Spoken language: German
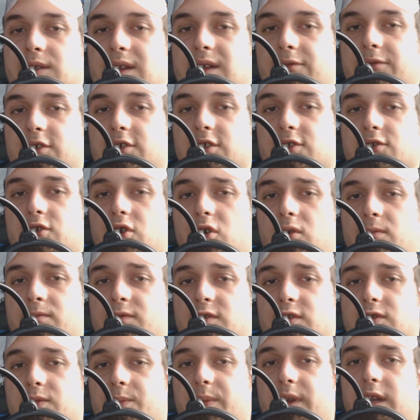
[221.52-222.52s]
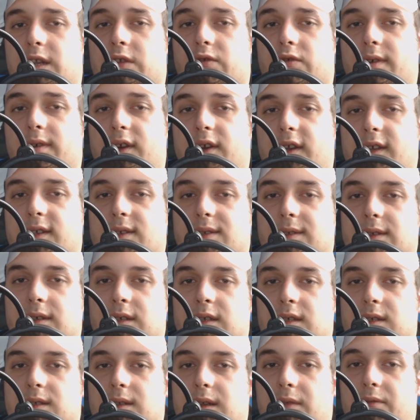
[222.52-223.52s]
dass da was kommt, sobald
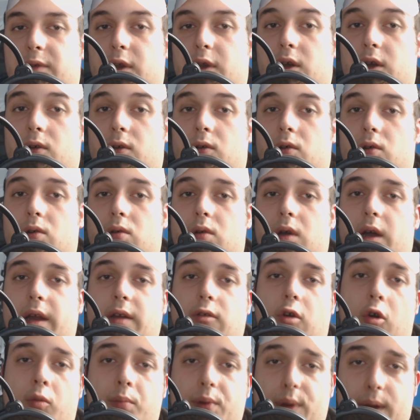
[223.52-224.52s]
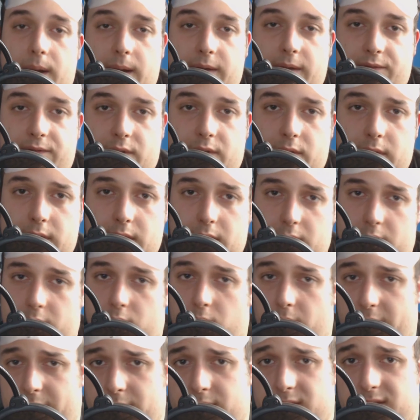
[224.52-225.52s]
released ist. Da wird auch ein Opening von
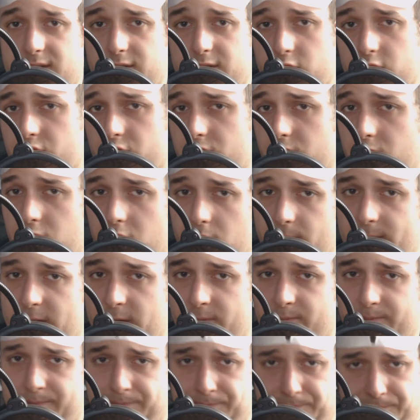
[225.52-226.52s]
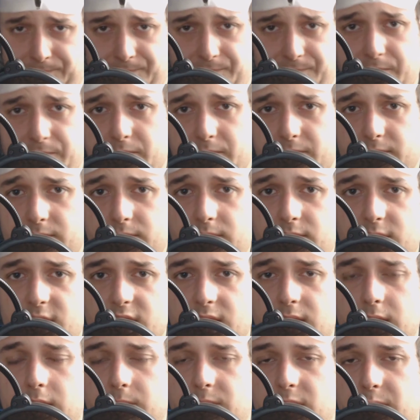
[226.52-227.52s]
der Collectors Edition kommen,
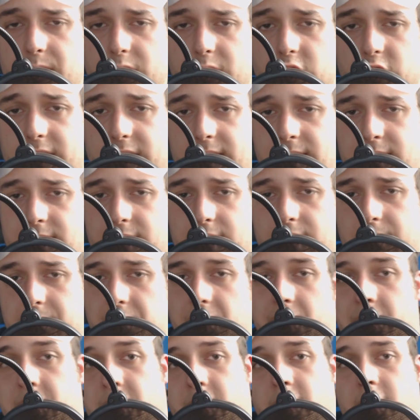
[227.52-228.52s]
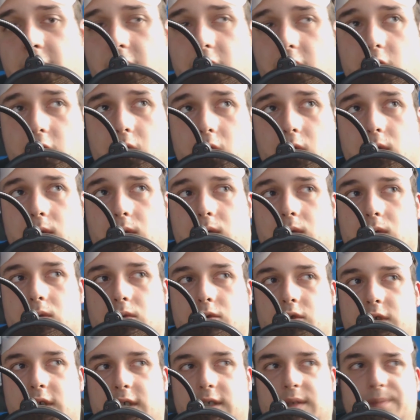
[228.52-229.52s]
die ich mir bestellt habe.
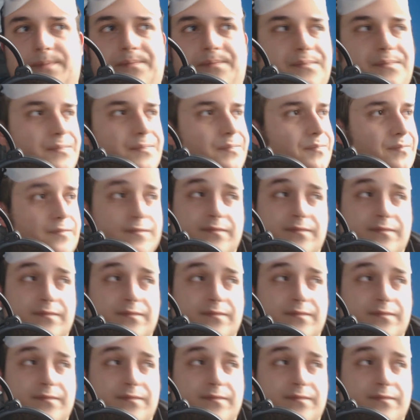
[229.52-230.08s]
Und ja,